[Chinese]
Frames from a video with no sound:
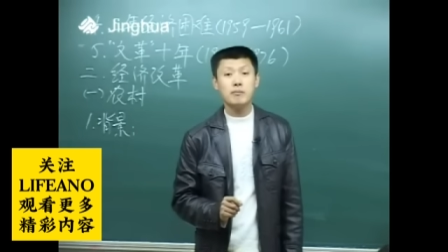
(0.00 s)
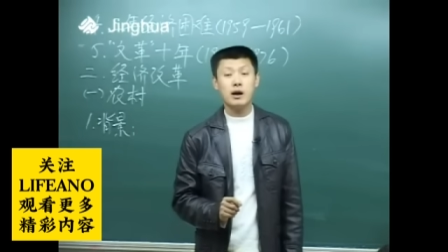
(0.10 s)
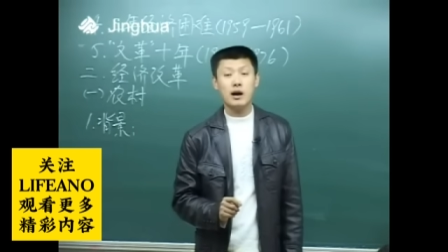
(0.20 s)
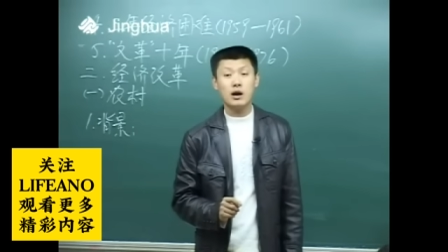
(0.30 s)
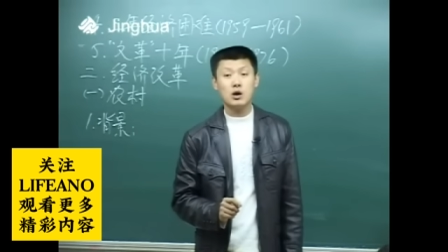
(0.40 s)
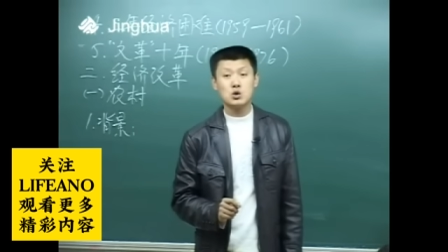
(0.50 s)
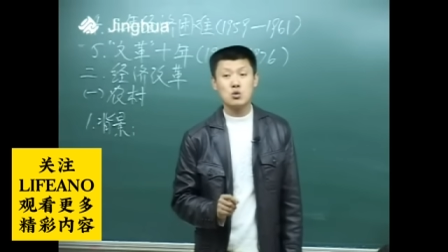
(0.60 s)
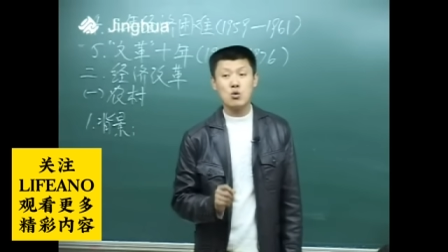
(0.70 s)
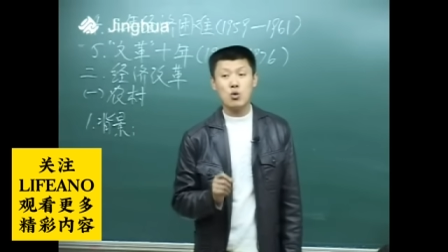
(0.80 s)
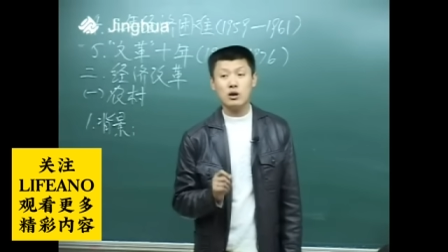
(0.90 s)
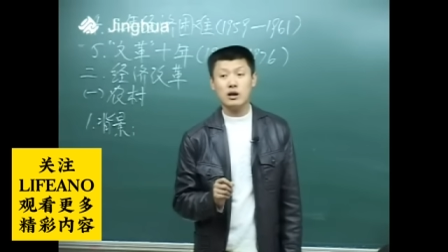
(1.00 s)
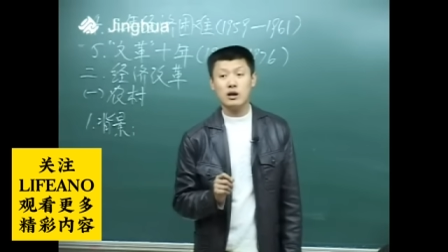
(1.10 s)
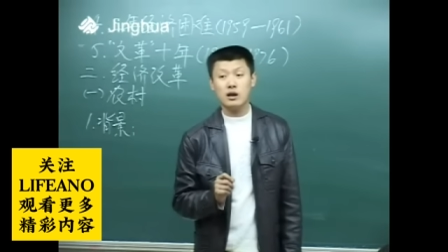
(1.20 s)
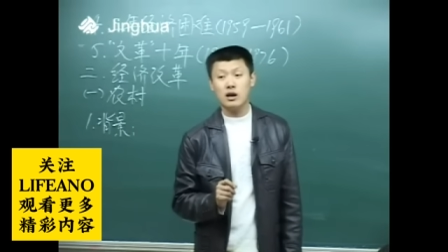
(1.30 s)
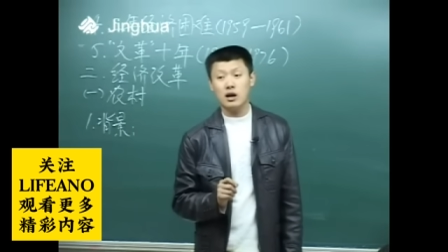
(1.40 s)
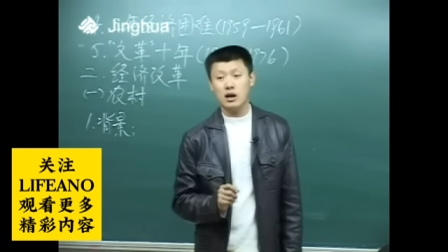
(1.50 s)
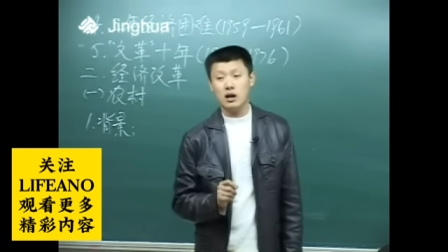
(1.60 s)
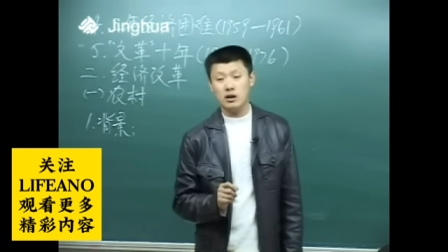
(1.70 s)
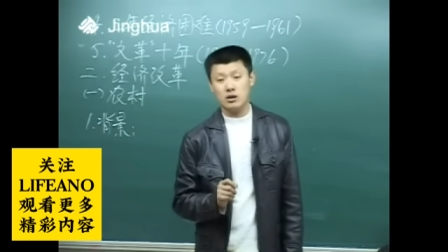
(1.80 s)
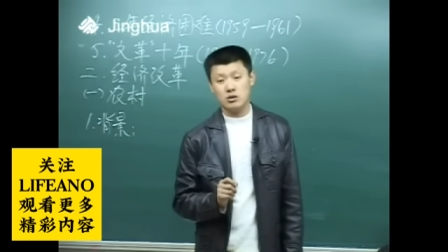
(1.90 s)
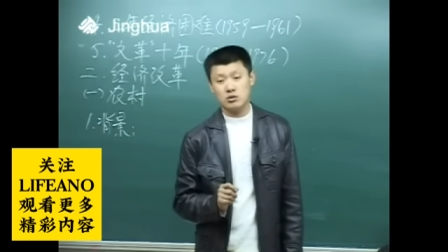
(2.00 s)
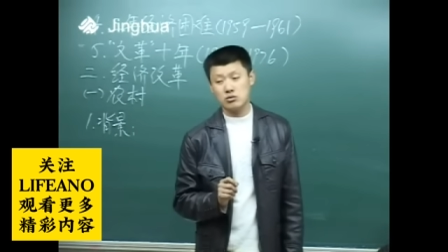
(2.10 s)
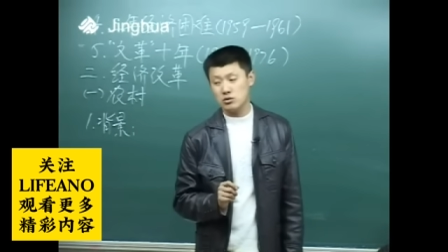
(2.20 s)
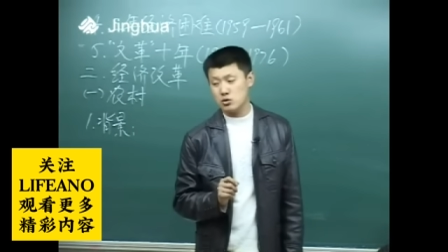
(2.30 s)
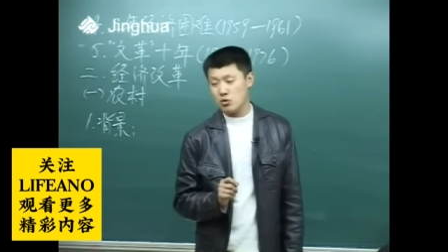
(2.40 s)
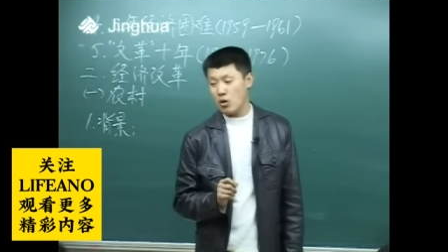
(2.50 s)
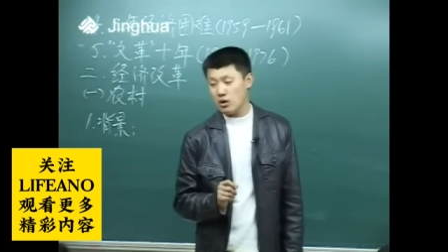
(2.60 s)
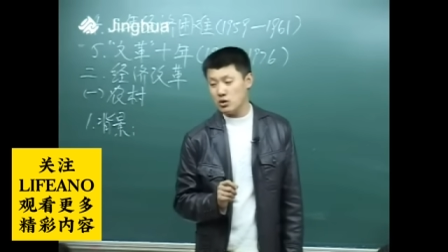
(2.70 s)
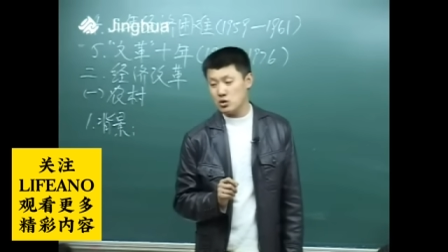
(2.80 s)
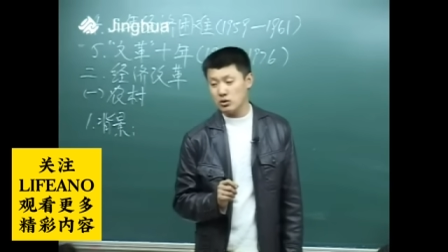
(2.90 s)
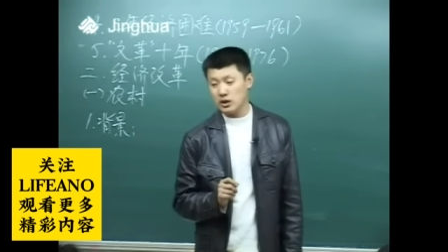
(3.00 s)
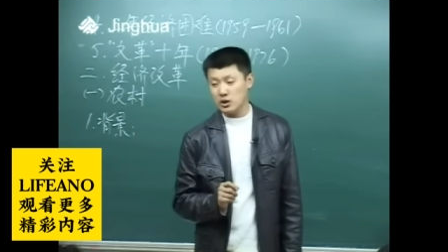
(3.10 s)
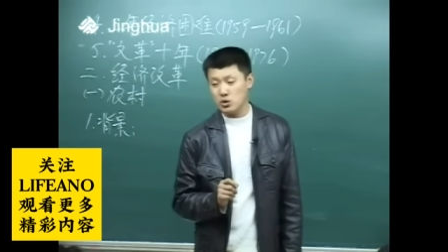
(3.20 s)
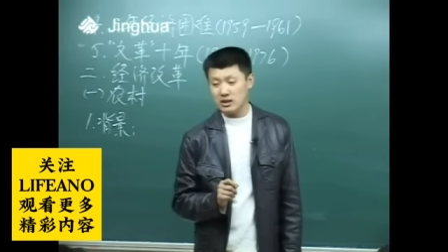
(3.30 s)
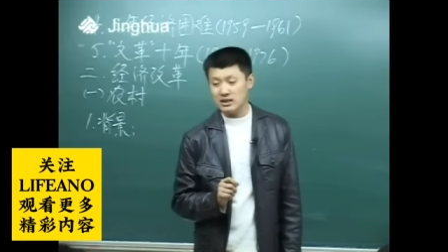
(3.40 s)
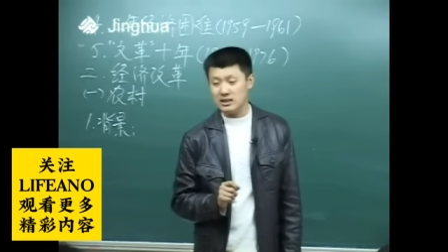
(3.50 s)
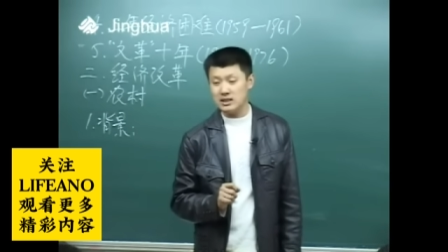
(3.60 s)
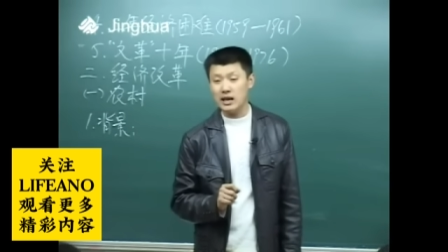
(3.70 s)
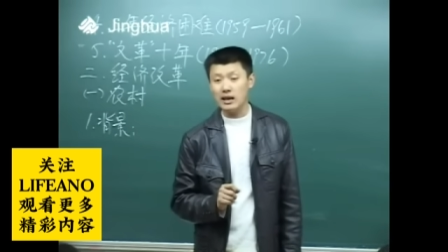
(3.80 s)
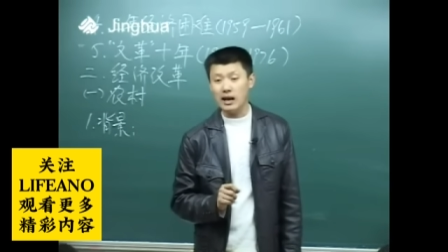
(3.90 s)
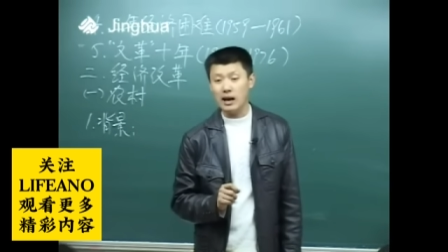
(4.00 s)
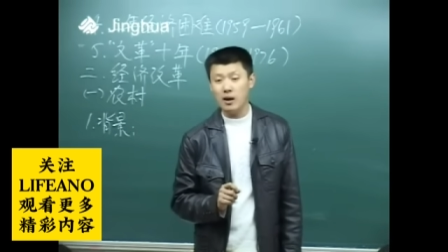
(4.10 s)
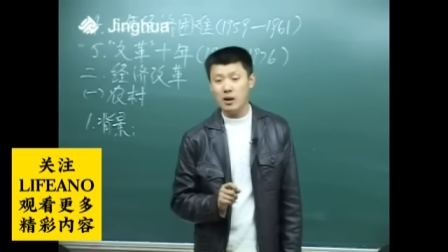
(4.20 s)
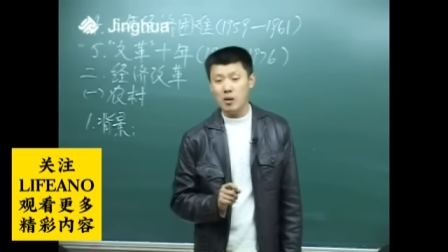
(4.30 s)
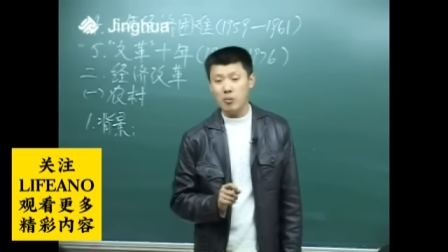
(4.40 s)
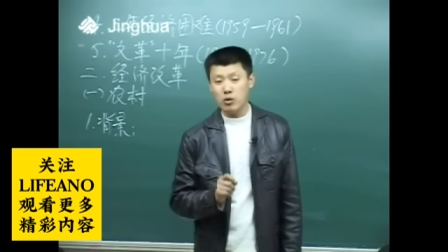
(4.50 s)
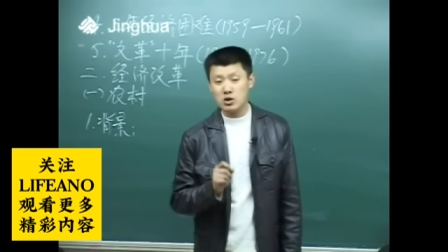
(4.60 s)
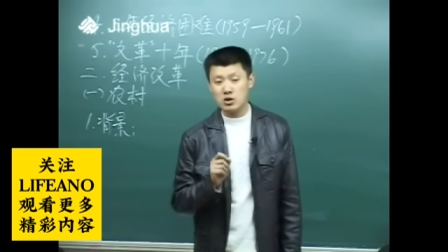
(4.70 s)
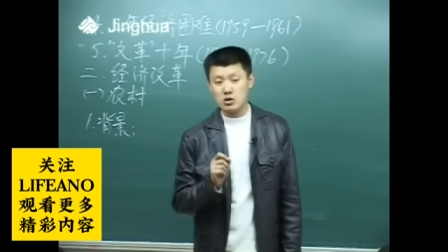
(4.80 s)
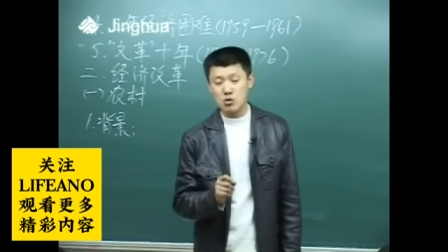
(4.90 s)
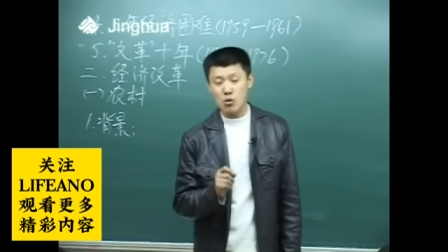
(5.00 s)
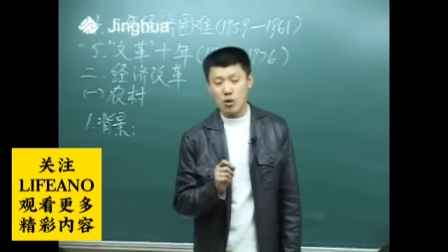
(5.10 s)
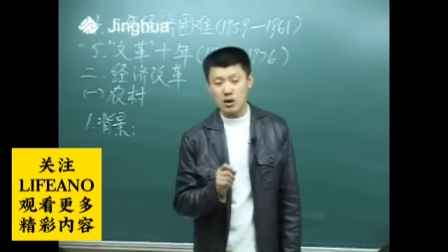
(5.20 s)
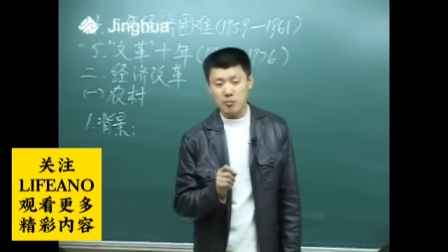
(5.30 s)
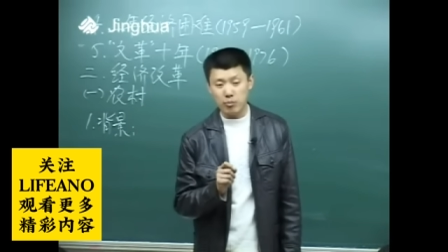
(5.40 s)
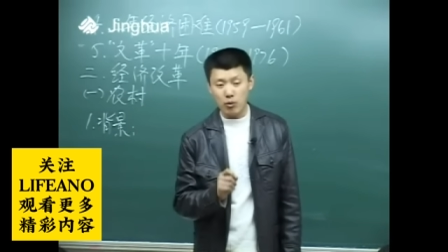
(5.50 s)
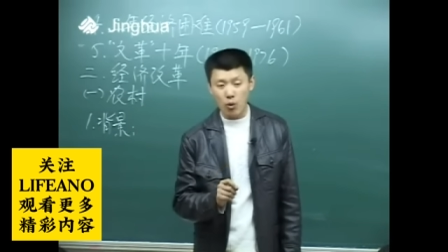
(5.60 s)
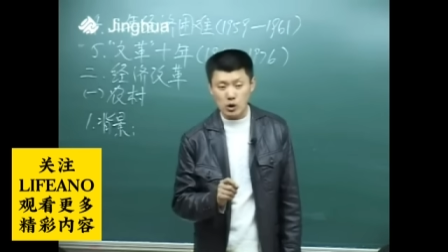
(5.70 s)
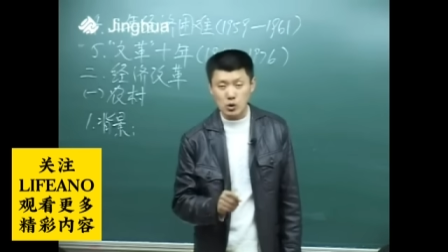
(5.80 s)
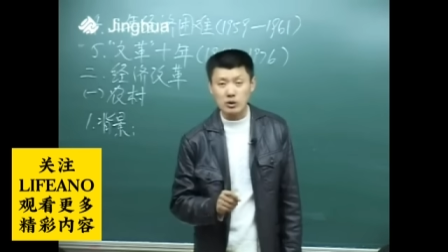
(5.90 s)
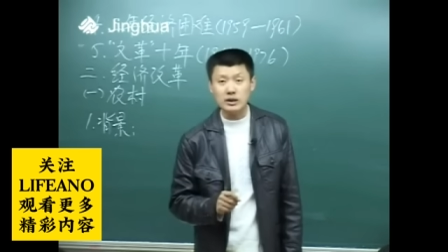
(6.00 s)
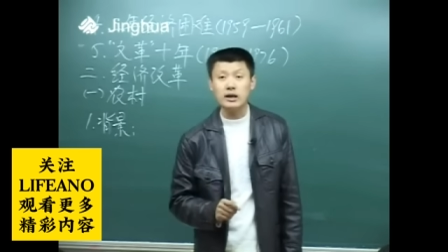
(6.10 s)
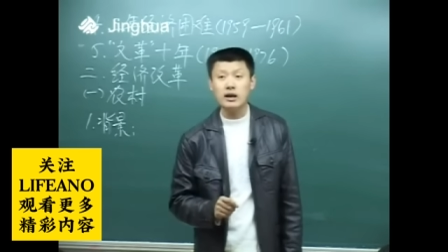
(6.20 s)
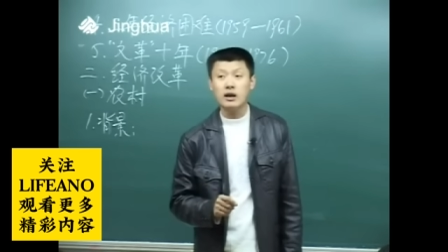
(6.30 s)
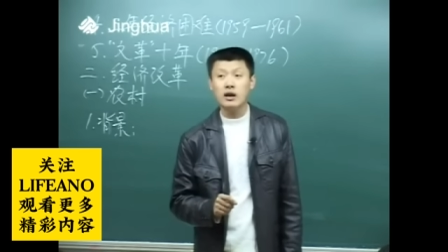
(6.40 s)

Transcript: 啊，中国这个种中国人种地种了几千年，不是中国人不会种地，